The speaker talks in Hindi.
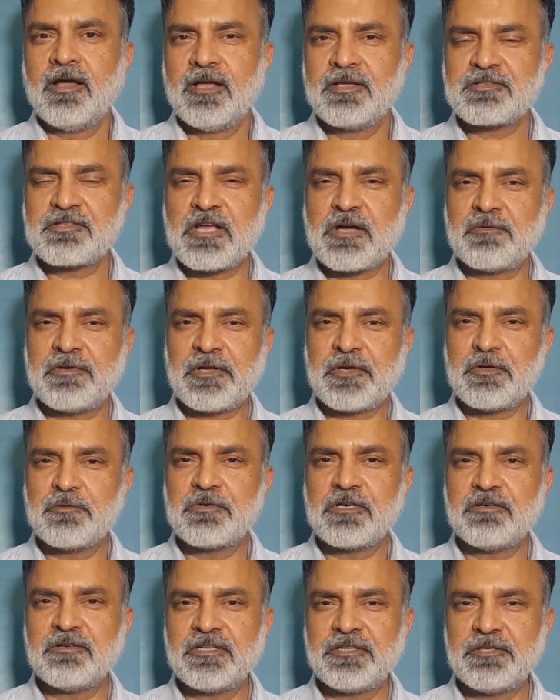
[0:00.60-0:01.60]

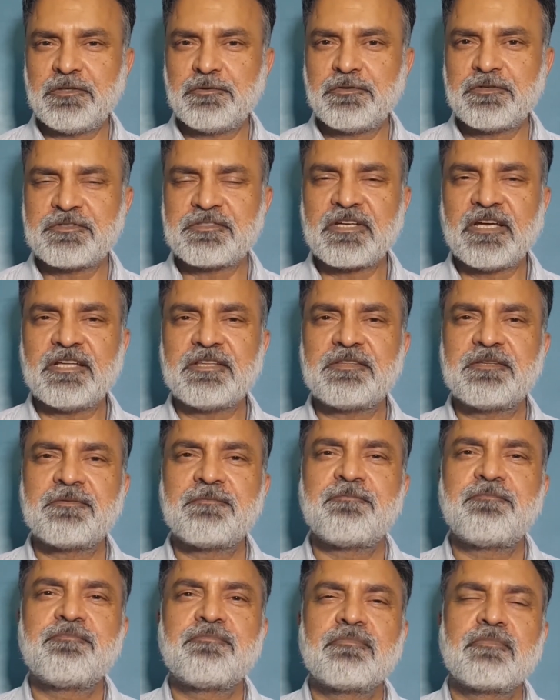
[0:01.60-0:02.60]
असलकम ख़वान हजरात
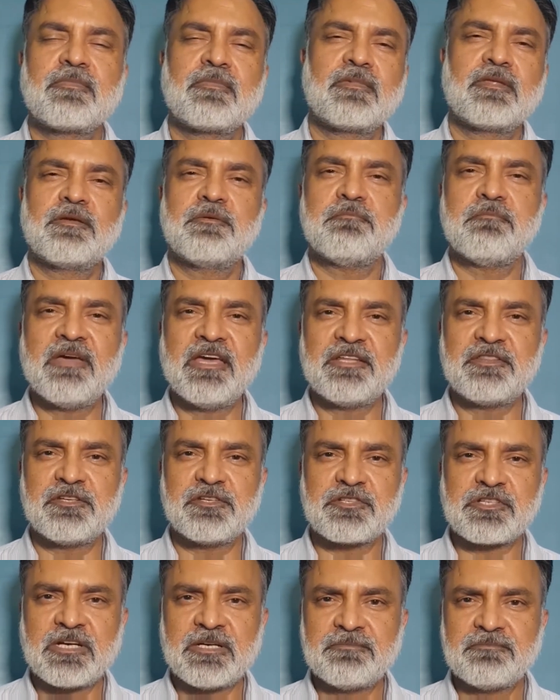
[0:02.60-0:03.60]
मैं
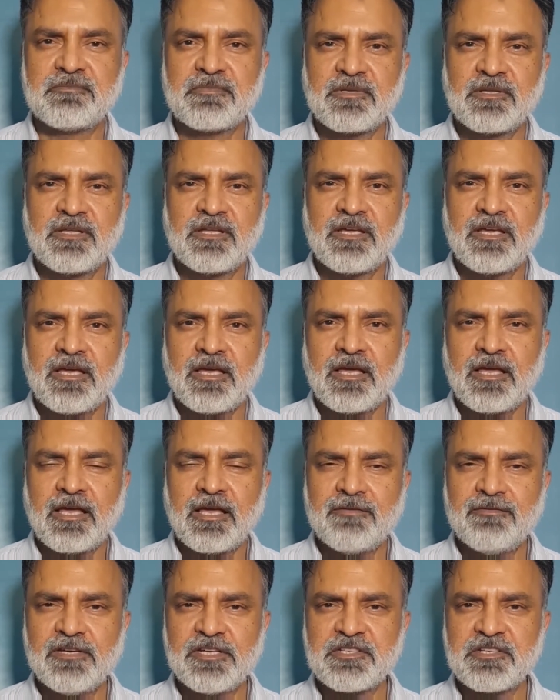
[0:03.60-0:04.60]
तशाम
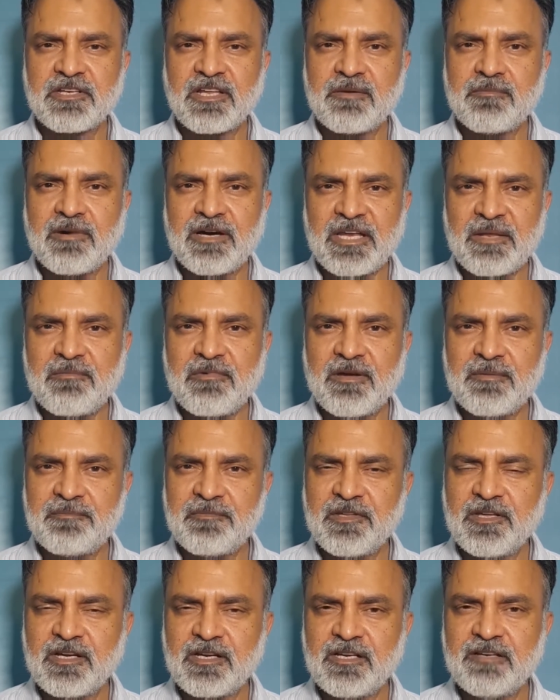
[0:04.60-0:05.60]
एविएशन के बारे में
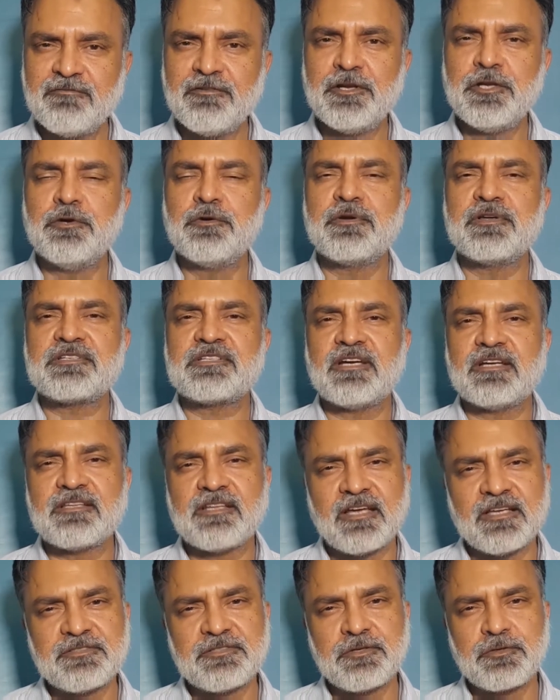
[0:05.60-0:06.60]
अपनी अगली वीडियो के साथ
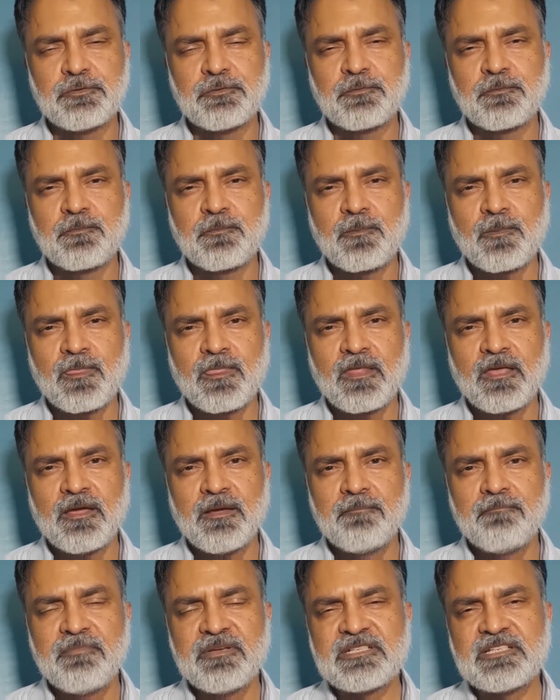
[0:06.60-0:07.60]
हाज़िर हूँ
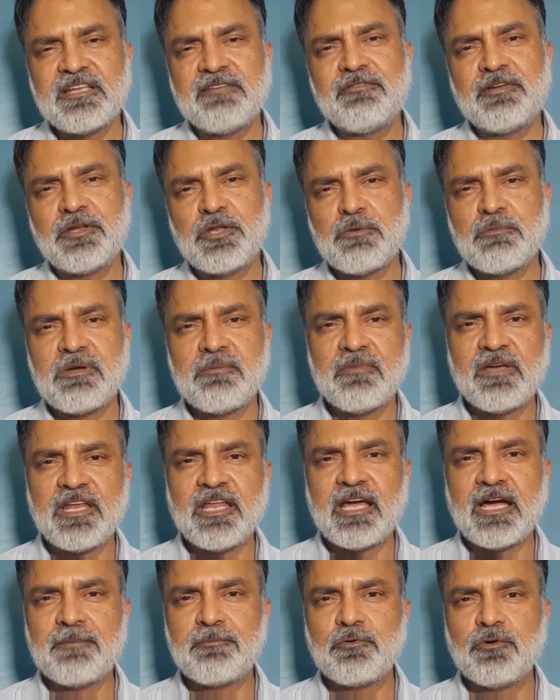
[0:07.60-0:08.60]
पिछली वीडियो में मैंने
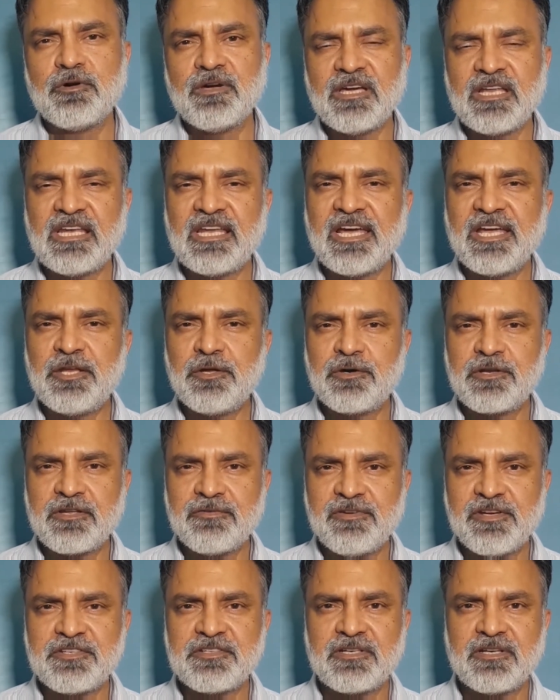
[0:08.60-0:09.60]
आपको एयरलाइन और
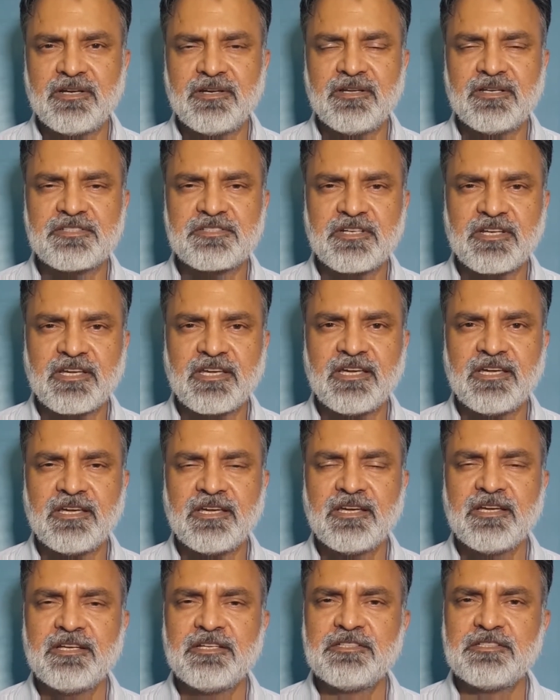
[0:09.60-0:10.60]
एविएशन इंडस्ट्री के
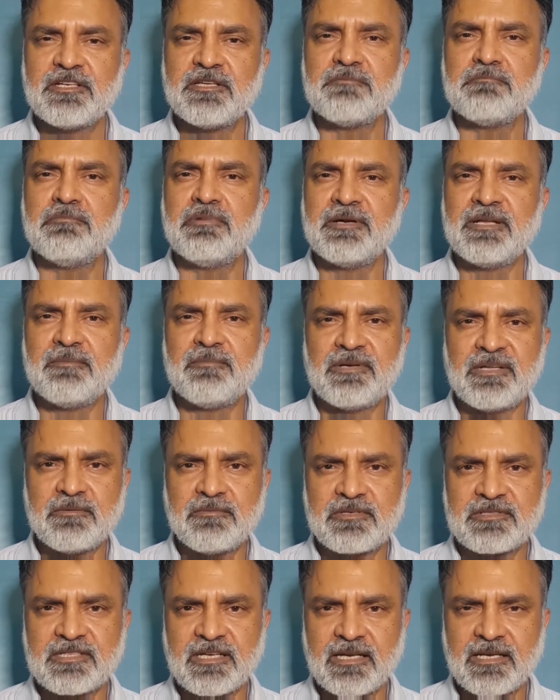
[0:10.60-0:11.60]
चंद बड़े बड़े
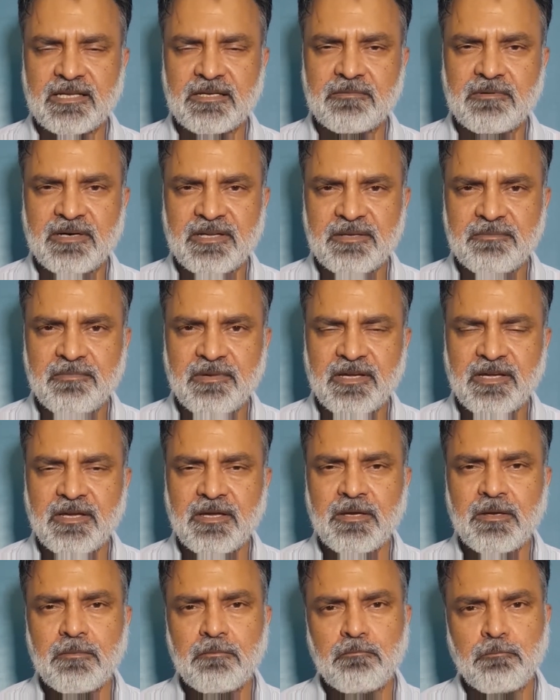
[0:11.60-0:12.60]
मसाइल के बारे में
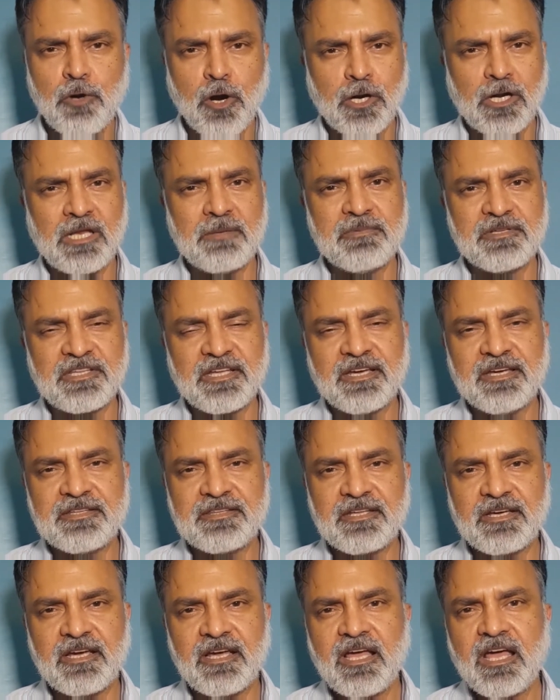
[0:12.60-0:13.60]
ब्रॉडली बताया
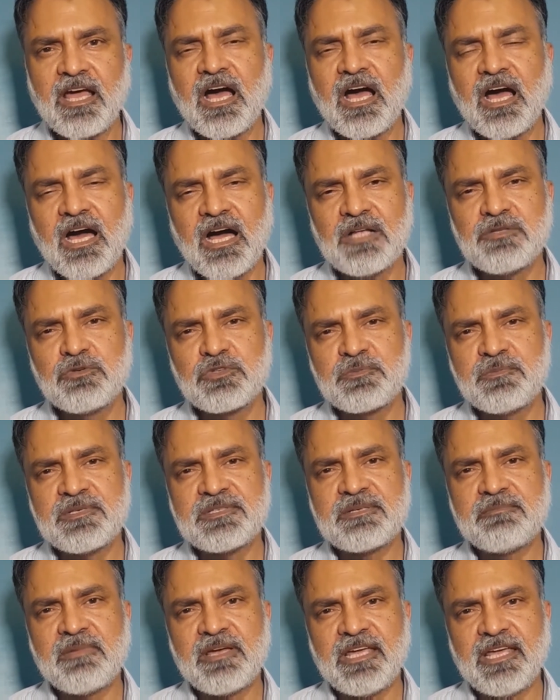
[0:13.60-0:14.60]
था आज उसमें
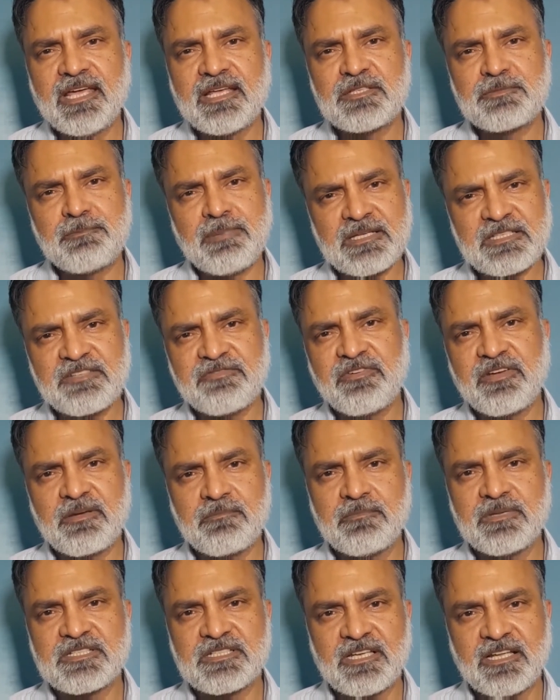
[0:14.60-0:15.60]
से मैं एक
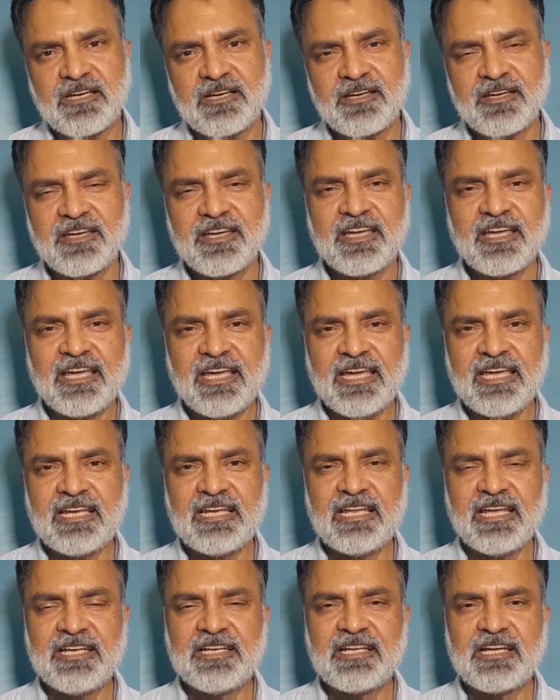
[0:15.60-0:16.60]
स्पेसिफिक मसला
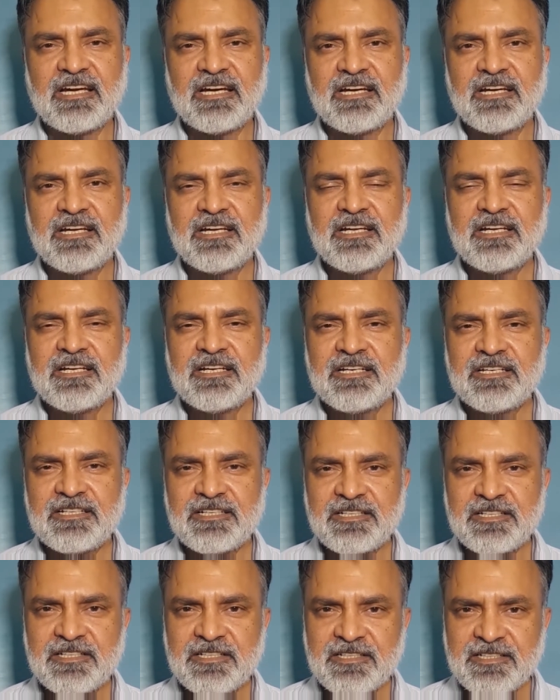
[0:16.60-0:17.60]
एयरलाइन का
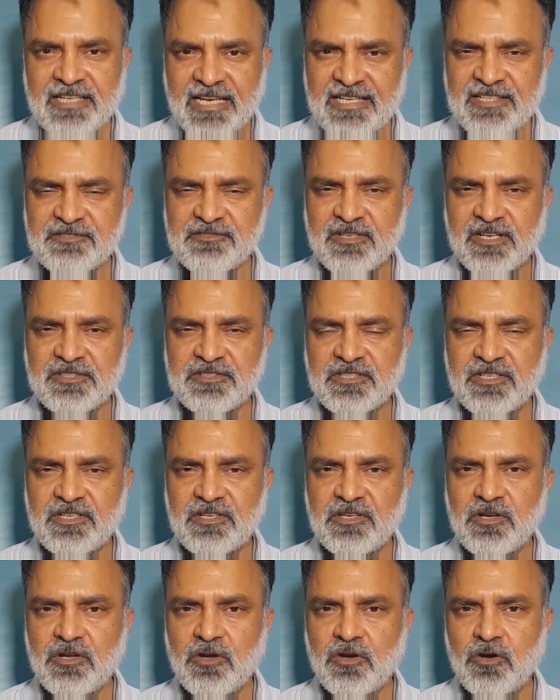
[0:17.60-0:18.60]
टैक्स स्ट्रक्चर
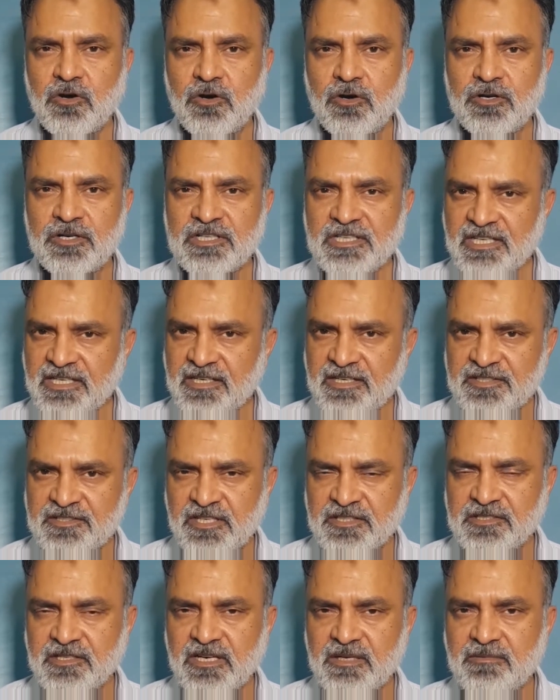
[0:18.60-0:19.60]
और टिकट
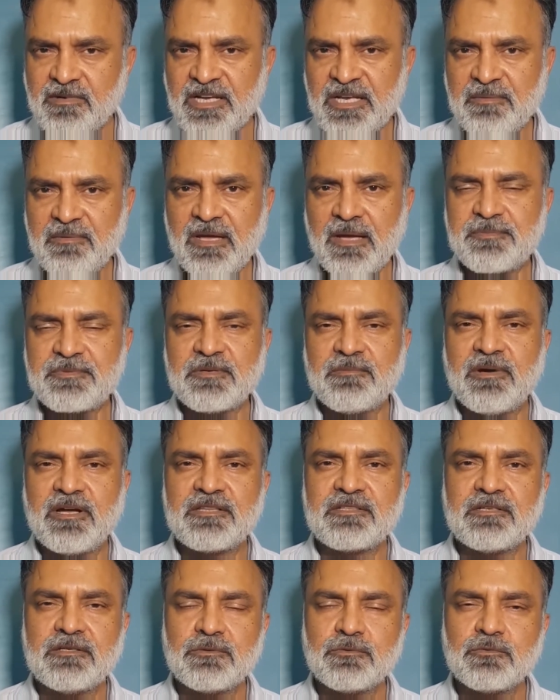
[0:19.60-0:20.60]
स्ट्रक्चर के बारे में आपसे
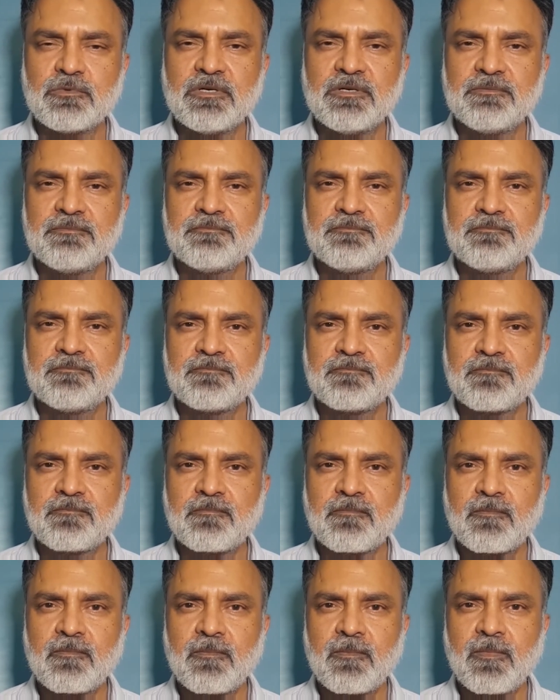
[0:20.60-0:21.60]
बात करूँगा
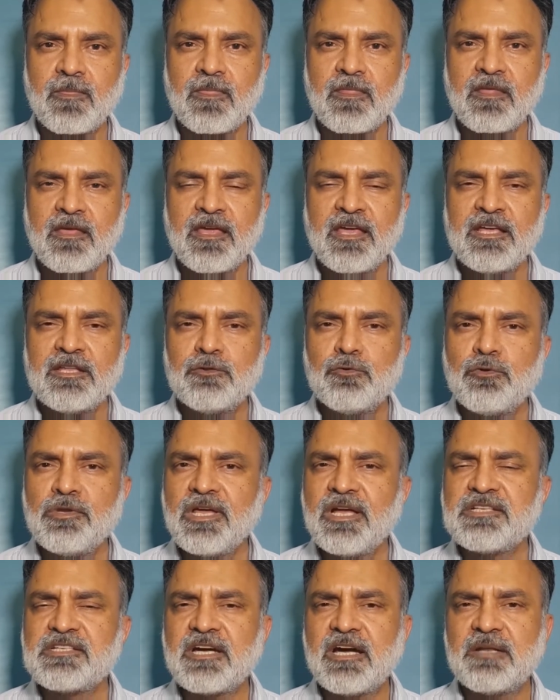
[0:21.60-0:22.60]

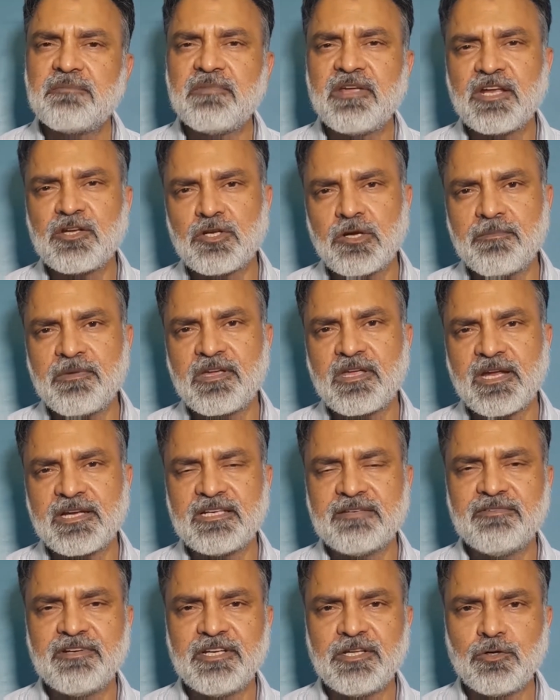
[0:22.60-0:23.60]
दुनिया जहान में इकनॉमिक
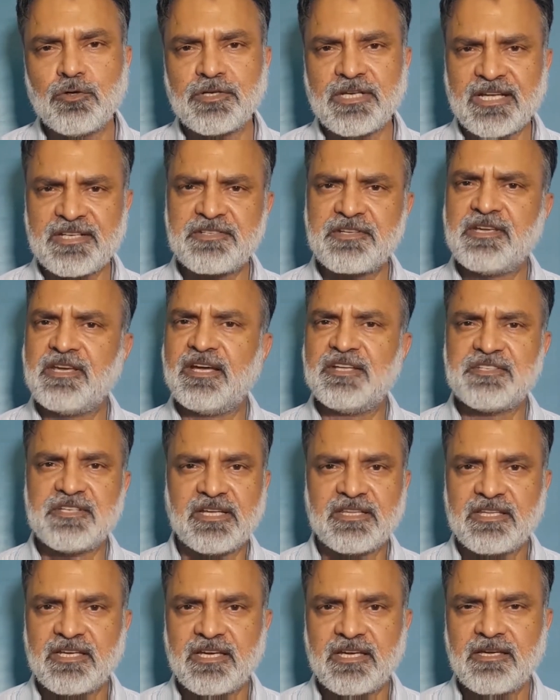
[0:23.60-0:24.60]
एक्टिविटी को टैक्स किया
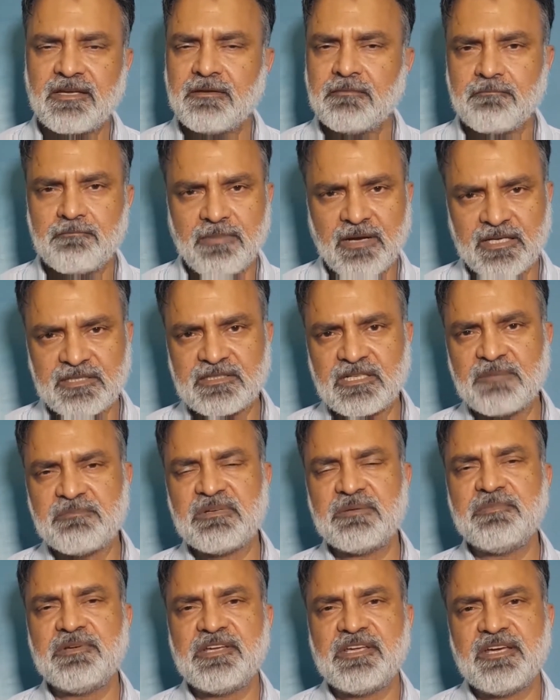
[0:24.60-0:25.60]
जाता है पाकिस्तान
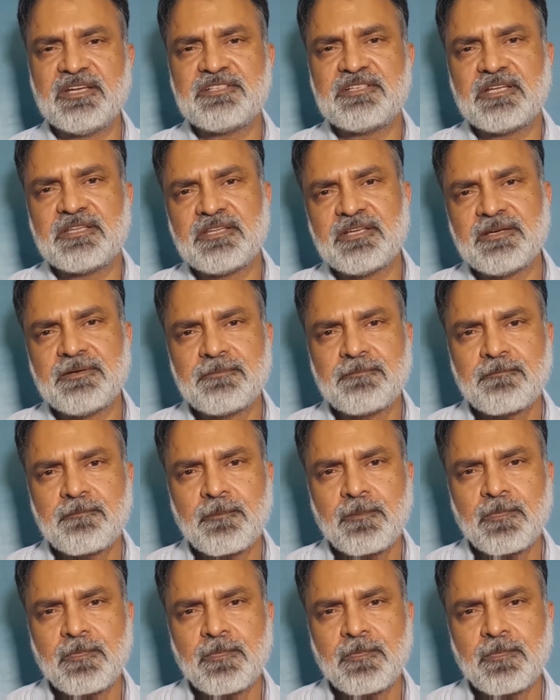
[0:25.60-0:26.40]
में भी किया जाता है